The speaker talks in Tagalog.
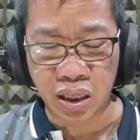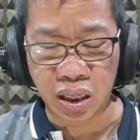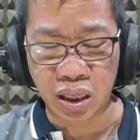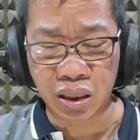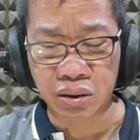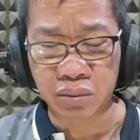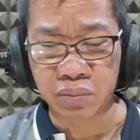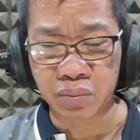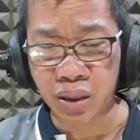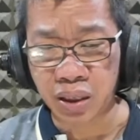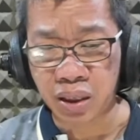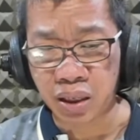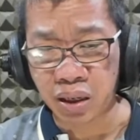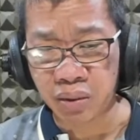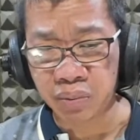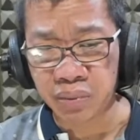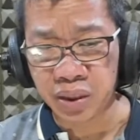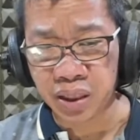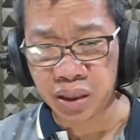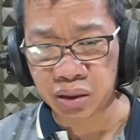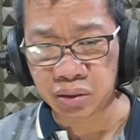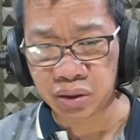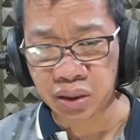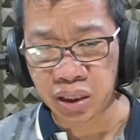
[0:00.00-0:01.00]
at marami
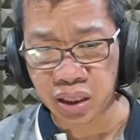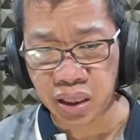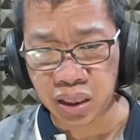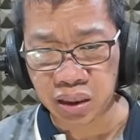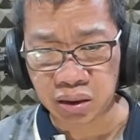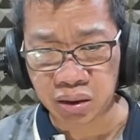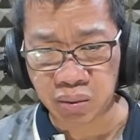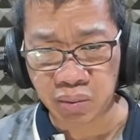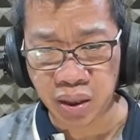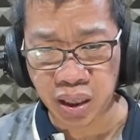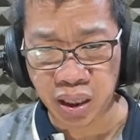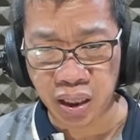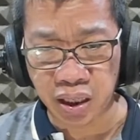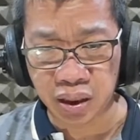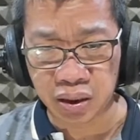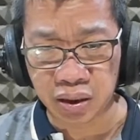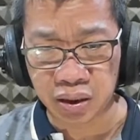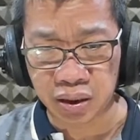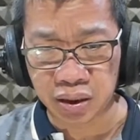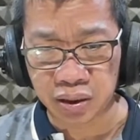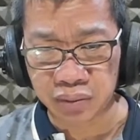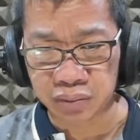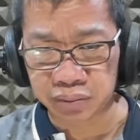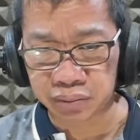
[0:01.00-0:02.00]
ang
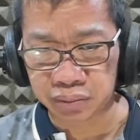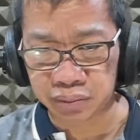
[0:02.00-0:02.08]
tinatamaan